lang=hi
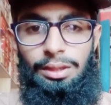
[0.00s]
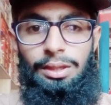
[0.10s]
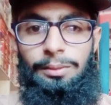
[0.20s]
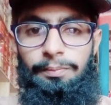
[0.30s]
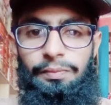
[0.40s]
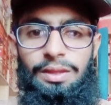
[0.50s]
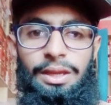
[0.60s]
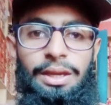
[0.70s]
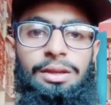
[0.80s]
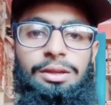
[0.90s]
ई
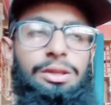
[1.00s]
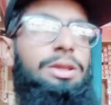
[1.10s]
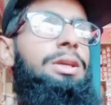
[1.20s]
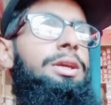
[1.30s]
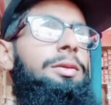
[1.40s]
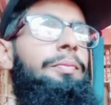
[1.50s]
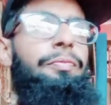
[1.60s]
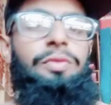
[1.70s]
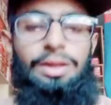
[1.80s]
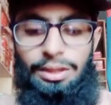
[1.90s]
एट ई ए
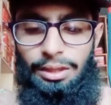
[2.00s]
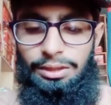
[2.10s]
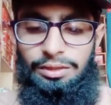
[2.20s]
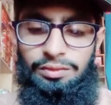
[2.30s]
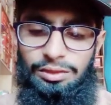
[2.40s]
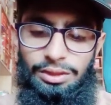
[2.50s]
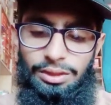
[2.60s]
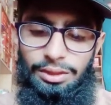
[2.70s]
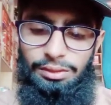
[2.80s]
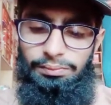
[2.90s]
इसकी